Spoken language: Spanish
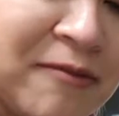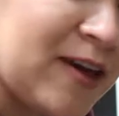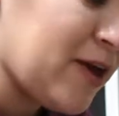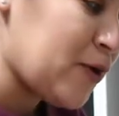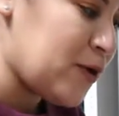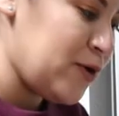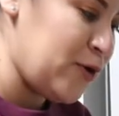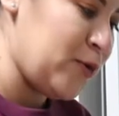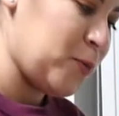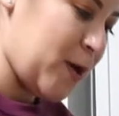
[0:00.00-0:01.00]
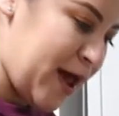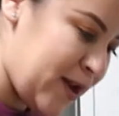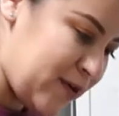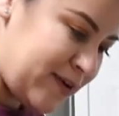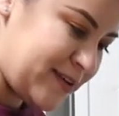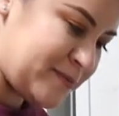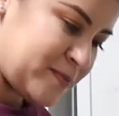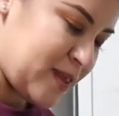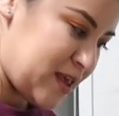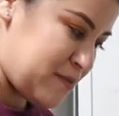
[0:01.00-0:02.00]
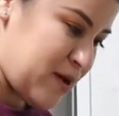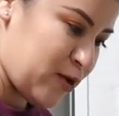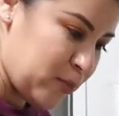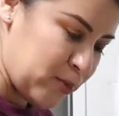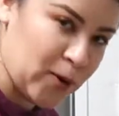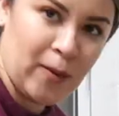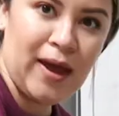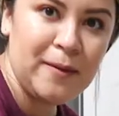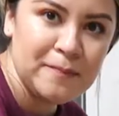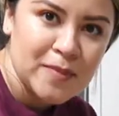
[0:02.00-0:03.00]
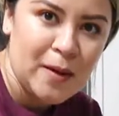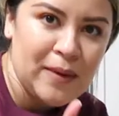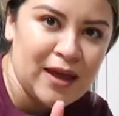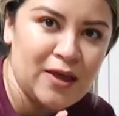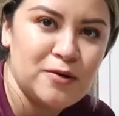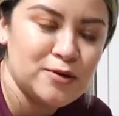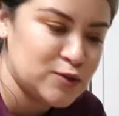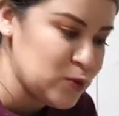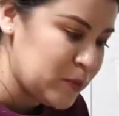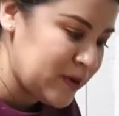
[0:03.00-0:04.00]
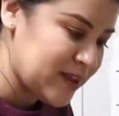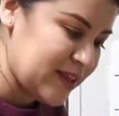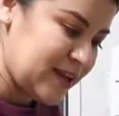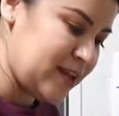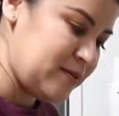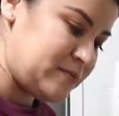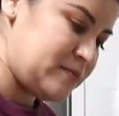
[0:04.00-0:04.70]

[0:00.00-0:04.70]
veo, huelo y medio probé. Me quedó súper deli.